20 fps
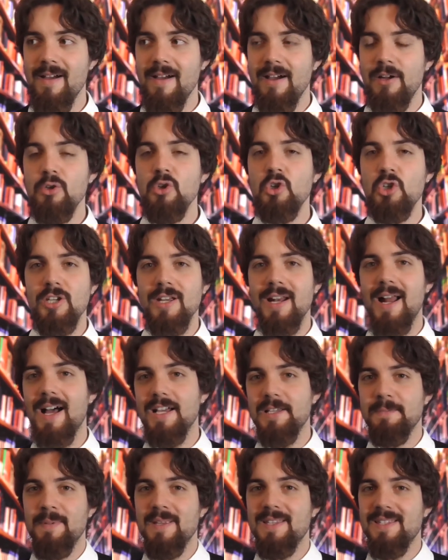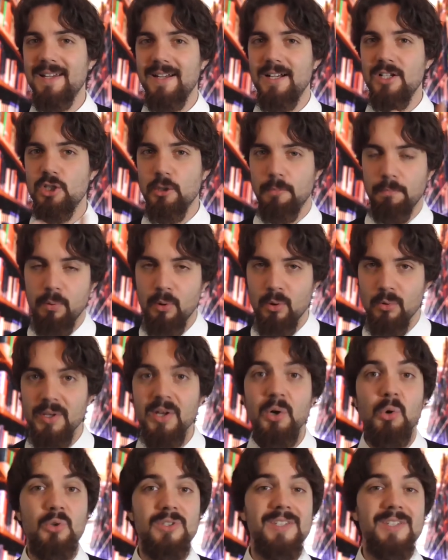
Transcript: Riuscirà a spezzare il Giappone o